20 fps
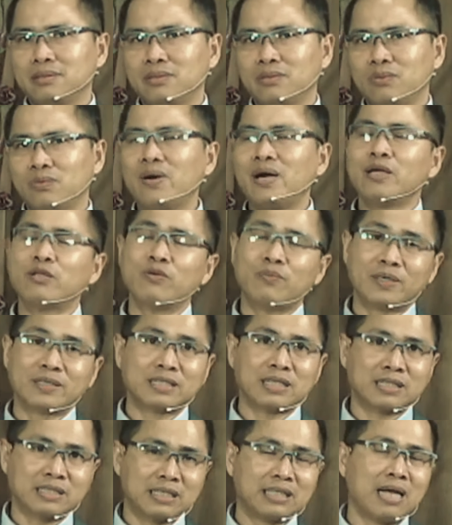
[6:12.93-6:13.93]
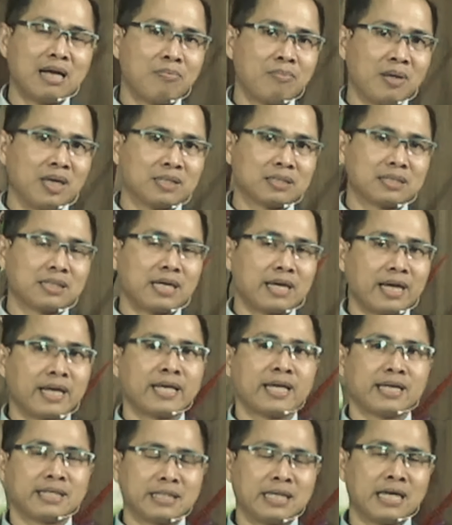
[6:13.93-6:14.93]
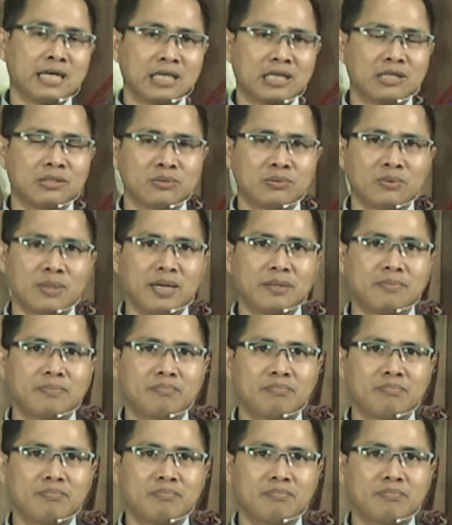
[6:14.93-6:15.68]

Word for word: Wahyu pasal 13 ayat yang kedua.